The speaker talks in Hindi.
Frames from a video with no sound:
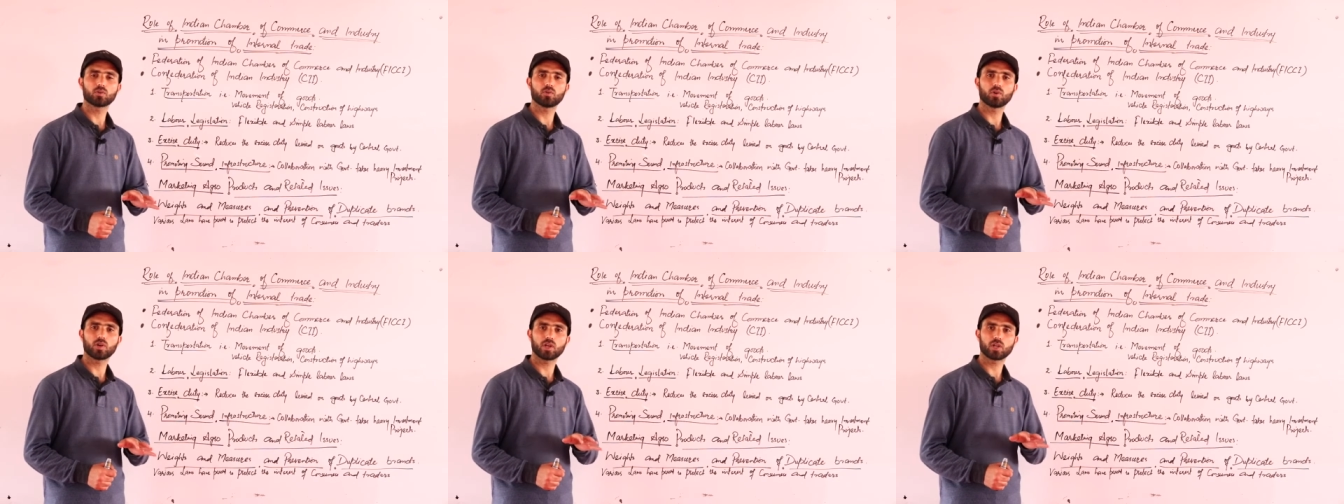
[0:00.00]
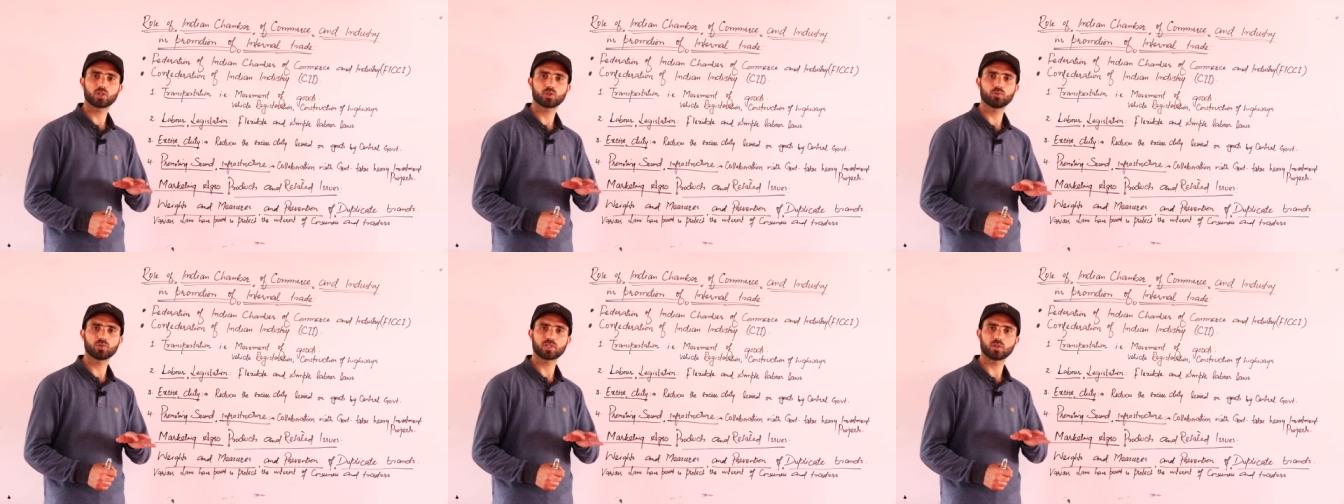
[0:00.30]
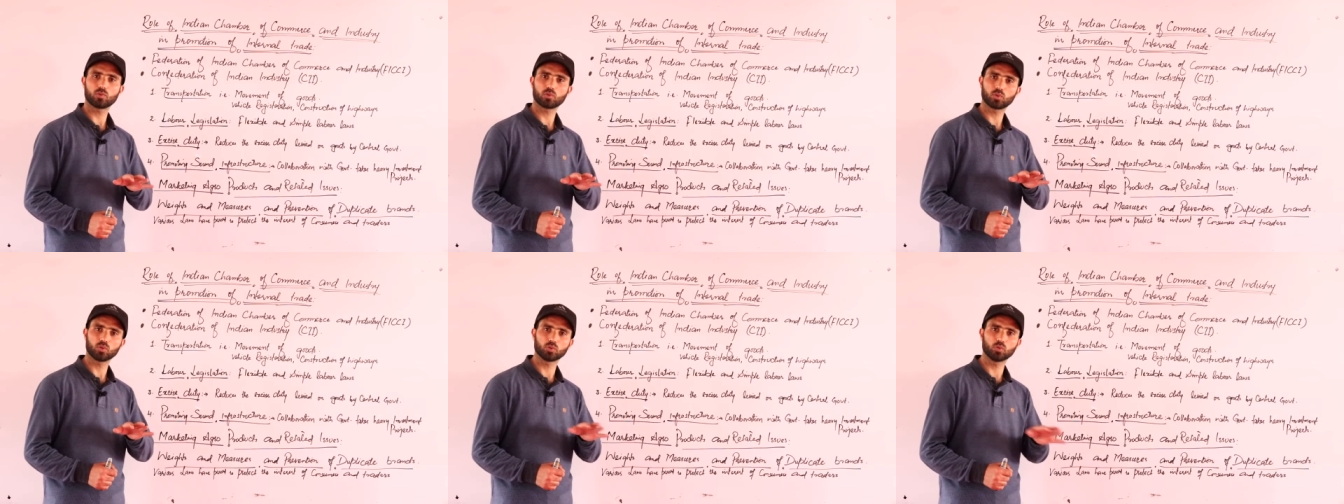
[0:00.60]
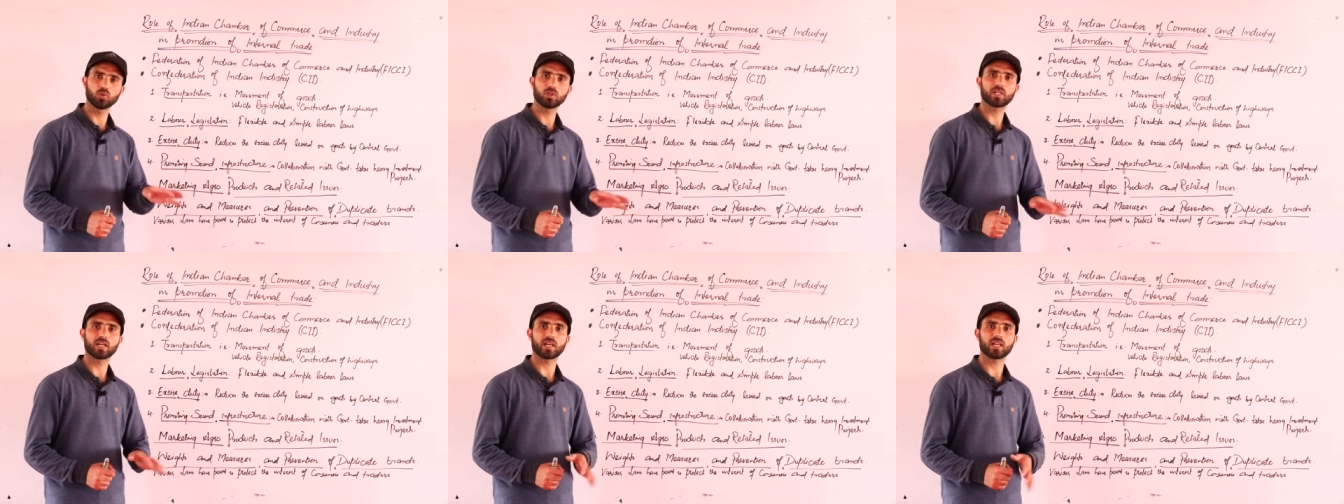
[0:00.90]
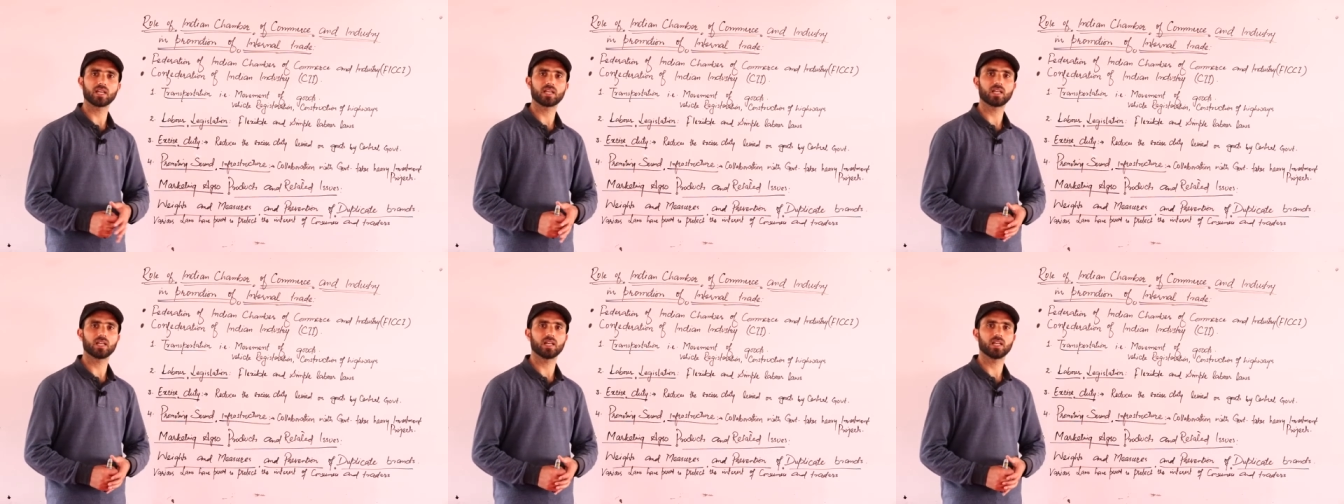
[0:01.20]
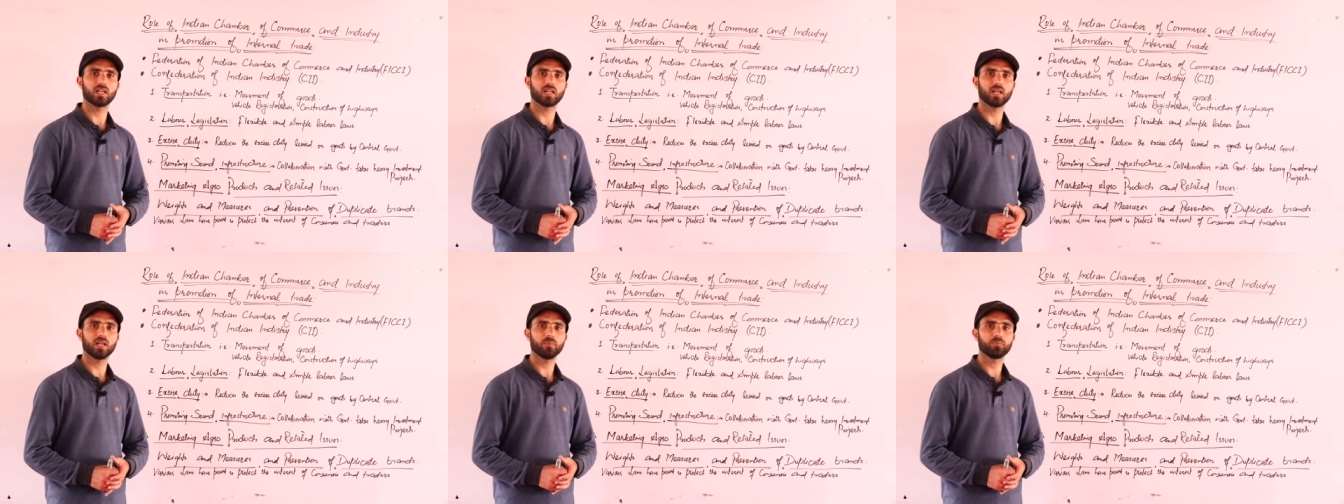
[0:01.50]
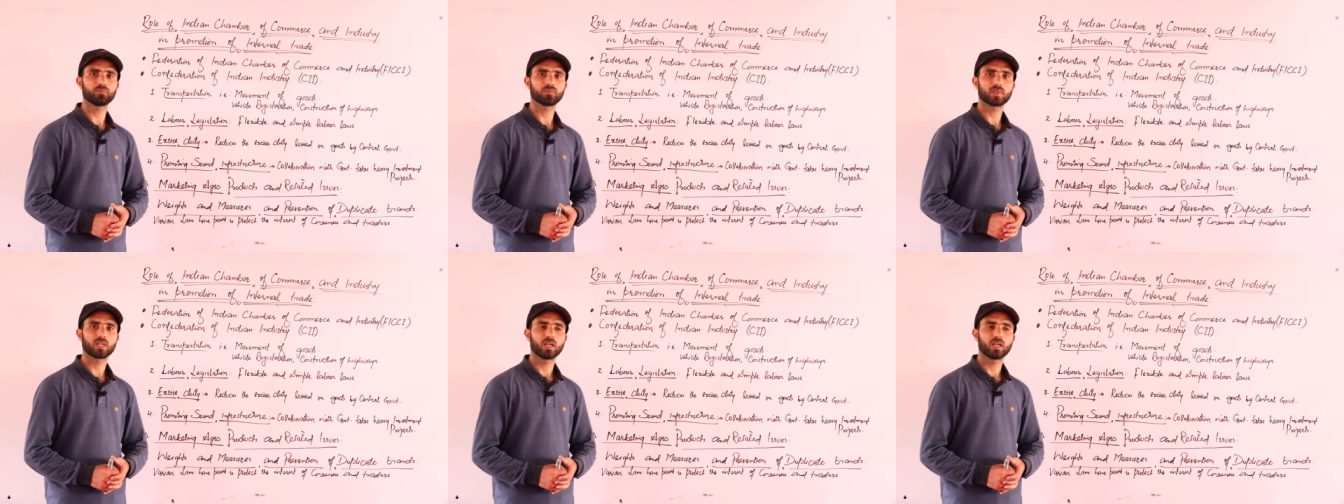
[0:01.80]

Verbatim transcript: जो इश्यूज है उनको दूर करने के लिए